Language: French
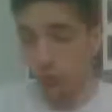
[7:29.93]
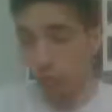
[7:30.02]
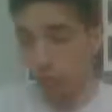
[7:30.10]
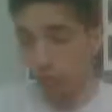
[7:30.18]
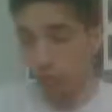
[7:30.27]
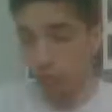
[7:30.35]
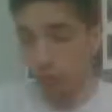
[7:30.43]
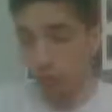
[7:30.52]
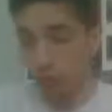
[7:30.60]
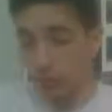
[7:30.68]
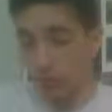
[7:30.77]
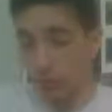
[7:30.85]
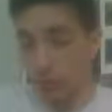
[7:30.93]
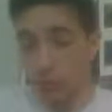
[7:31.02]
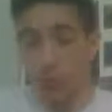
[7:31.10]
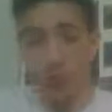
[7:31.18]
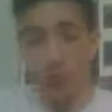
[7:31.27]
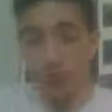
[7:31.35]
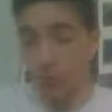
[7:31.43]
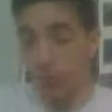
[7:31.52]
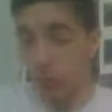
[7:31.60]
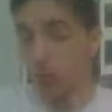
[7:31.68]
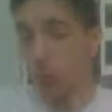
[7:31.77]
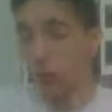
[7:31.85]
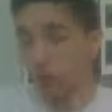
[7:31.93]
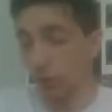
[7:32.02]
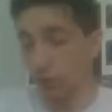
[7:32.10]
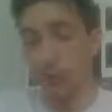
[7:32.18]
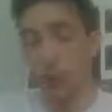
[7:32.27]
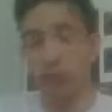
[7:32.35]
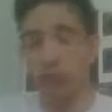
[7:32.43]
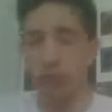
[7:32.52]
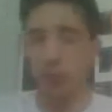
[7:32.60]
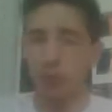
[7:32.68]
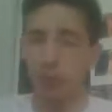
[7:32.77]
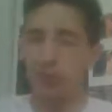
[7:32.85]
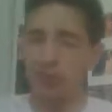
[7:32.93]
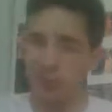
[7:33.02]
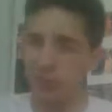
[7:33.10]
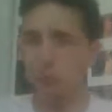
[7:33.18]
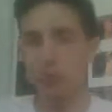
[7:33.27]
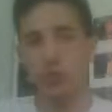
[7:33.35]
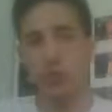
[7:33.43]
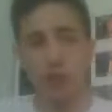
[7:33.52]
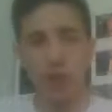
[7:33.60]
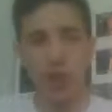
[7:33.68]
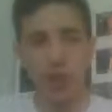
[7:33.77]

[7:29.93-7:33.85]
voir Shayna Pour moi, Shayna Baszler doit être dans le main depuis si longtemps.